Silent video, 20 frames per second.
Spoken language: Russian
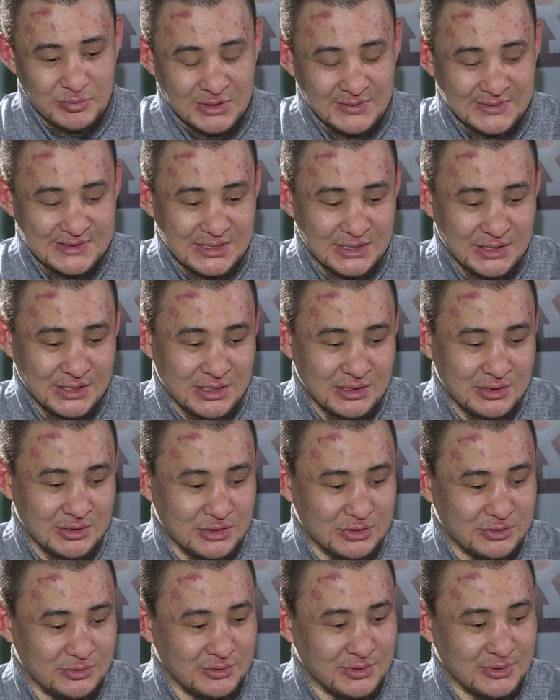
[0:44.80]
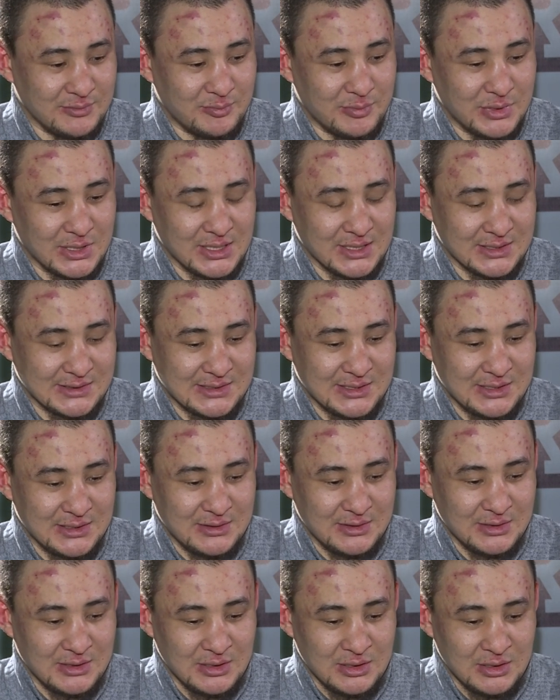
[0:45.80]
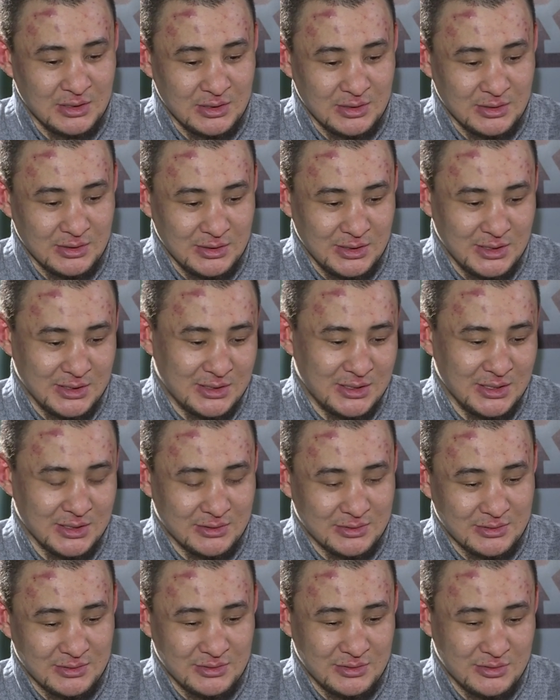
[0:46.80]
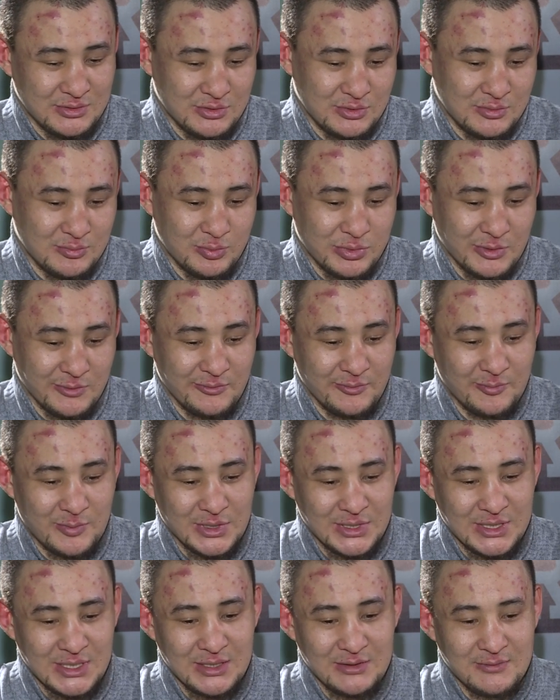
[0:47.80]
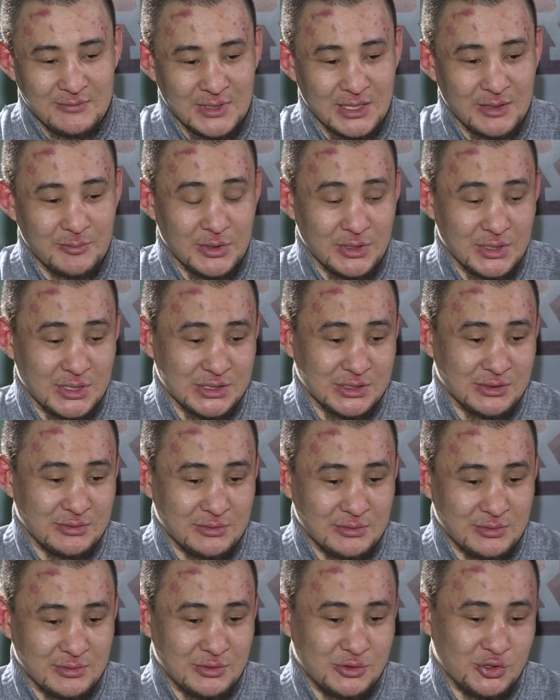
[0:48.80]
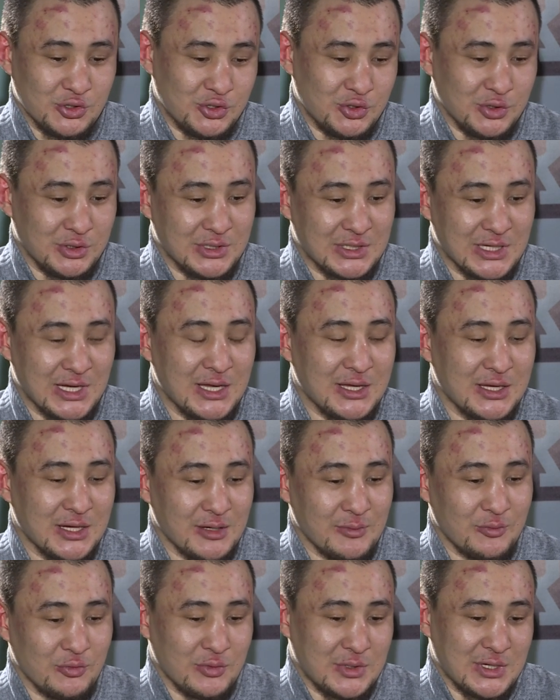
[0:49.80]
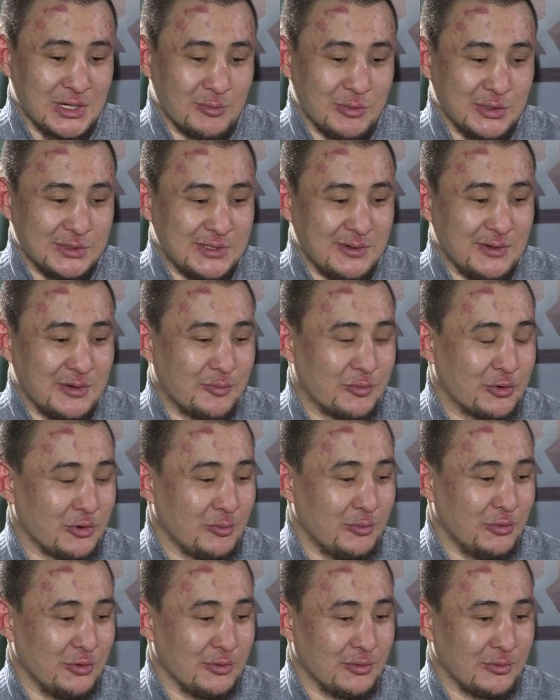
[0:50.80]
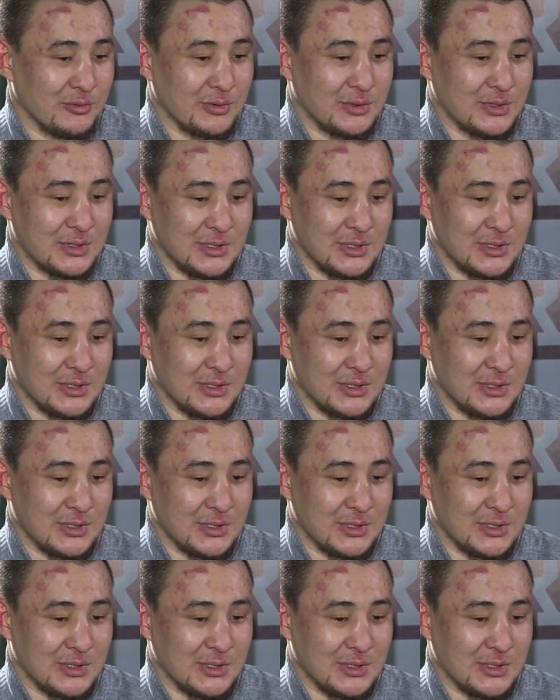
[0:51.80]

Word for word: профессионалах что-то показать. Нет-нет, выпадает время даже чуть-чуть тренером, ну, как бы себя пробую,